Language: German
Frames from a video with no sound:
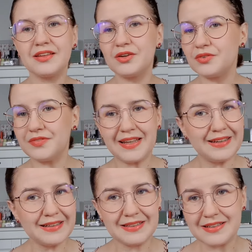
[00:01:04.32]
und wenn
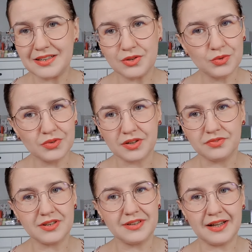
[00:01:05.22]
das nicht
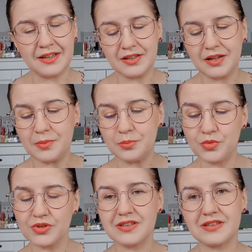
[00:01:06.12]
zutrifft, dann
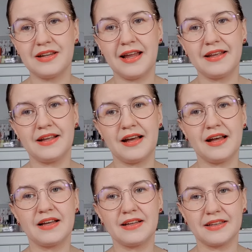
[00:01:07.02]
muss es
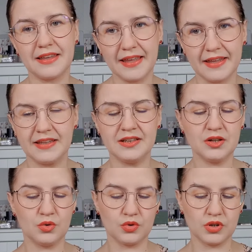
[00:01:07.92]
leider gehen.
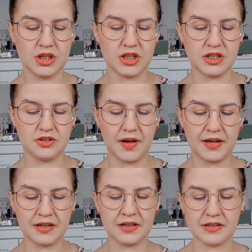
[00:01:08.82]
Und ich
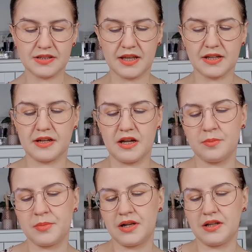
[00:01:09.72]
fange direkt
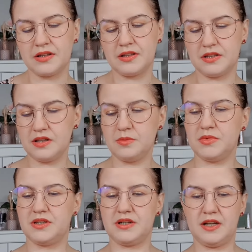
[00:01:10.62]
einmal
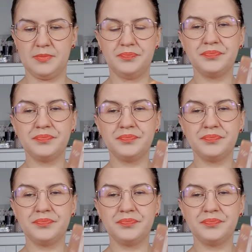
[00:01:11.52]
hiermit an.